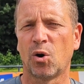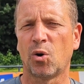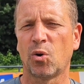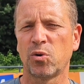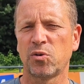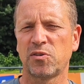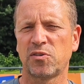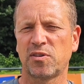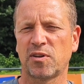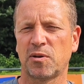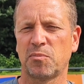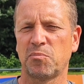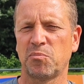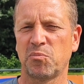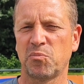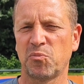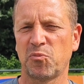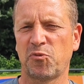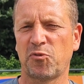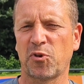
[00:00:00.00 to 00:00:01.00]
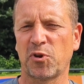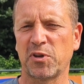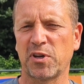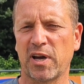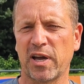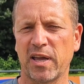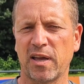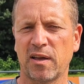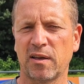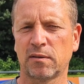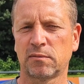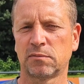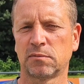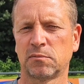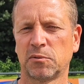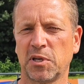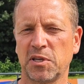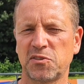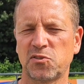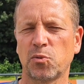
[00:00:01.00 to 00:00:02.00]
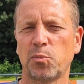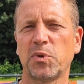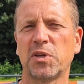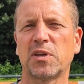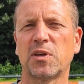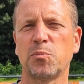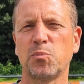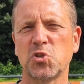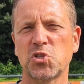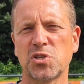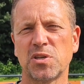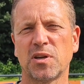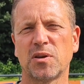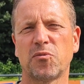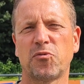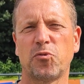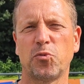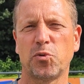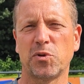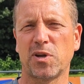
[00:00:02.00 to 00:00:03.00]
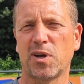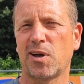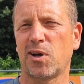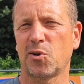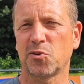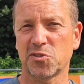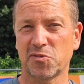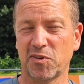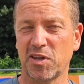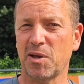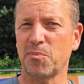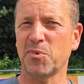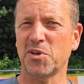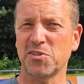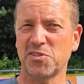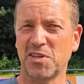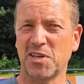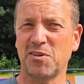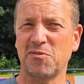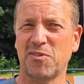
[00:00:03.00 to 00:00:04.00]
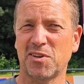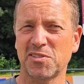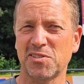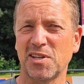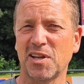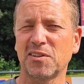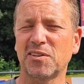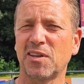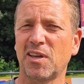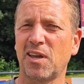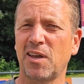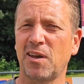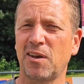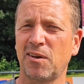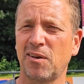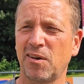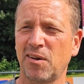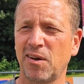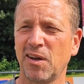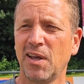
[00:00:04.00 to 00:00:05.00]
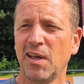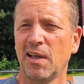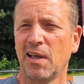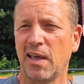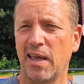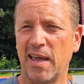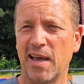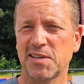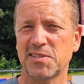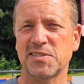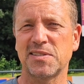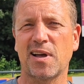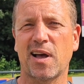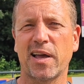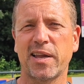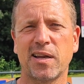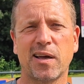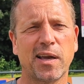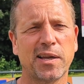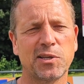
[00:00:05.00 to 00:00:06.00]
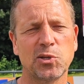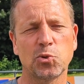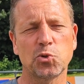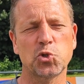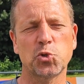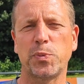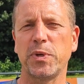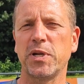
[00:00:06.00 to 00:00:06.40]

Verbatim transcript: Und ähm, von daher gehe ich so mit gemischten Gefühlen nach Hause. Wir haben gesehen, was nach den ersten Einheiten und